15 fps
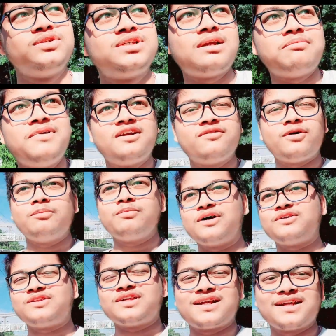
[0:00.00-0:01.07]
दूसरे प्लेटफॉर्म
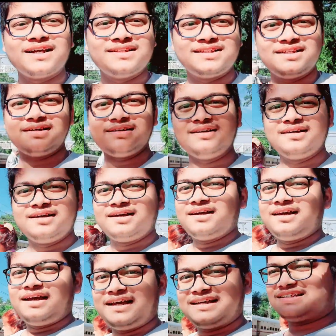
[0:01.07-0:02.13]
पर उतर गए थे
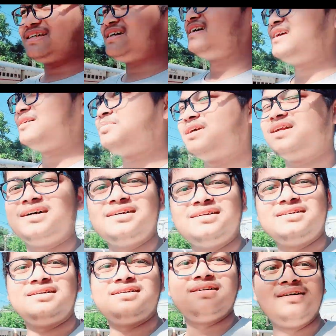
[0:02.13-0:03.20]
ऐसे आना पड़ा
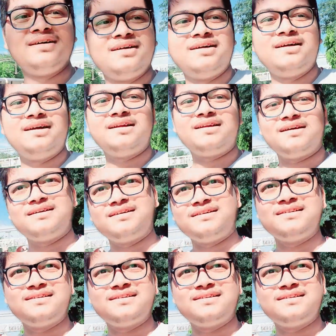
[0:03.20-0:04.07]
है ना